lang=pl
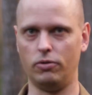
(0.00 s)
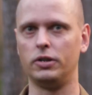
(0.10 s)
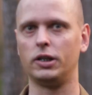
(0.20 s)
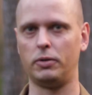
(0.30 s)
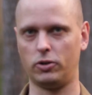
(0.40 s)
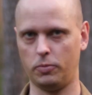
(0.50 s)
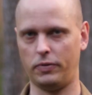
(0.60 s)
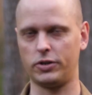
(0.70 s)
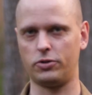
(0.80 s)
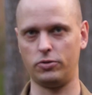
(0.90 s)
Ludzie też będą
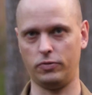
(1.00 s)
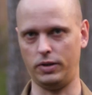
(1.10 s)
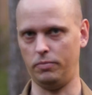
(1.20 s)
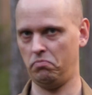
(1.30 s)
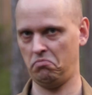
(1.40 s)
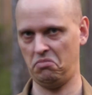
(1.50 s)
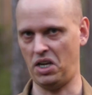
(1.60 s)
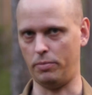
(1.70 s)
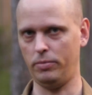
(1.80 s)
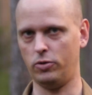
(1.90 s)
kupować krzyżówki.
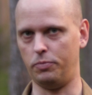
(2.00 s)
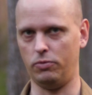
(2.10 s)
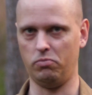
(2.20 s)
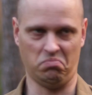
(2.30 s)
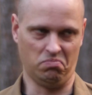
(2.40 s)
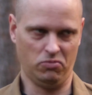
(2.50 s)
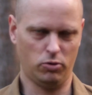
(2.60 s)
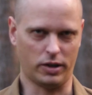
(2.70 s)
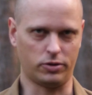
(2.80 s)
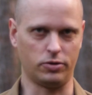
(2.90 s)
Ja bym kupił.
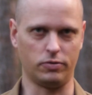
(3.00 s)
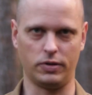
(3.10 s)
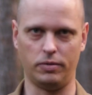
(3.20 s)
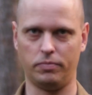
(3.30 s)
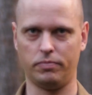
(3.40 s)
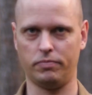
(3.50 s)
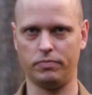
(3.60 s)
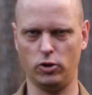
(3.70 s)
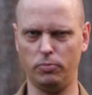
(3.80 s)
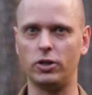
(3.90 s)
Lubię krzyżówki.
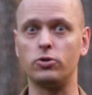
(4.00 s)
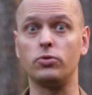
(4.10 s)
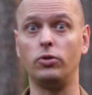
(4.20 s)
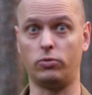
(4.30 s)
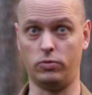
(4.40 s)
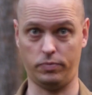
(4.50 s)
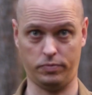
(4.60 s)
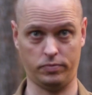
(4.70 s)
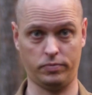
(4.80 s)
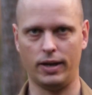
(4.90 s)
Lubię też sudoku.
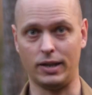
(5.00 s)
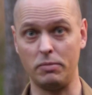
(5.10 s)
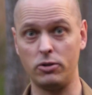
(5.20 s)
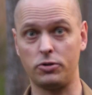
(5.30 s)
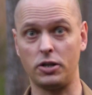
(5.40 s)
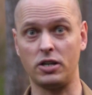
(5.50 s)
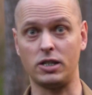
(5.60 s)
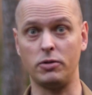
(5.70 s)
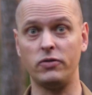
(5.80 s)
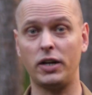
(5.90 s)
Na miejscu
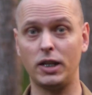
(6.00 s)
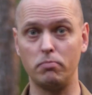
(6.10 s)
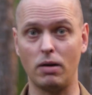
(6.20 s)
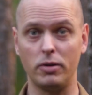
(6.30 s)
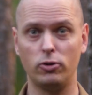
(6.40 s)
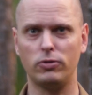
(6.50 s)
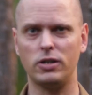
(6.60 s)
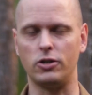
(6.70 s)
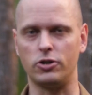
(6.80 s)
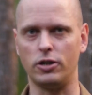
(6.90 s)
44 mamy
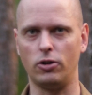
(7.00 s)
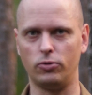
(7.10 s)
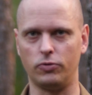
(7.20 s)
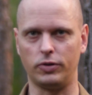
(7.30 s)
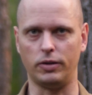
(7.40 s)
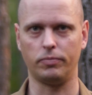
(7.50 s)
turystyczne lodówki.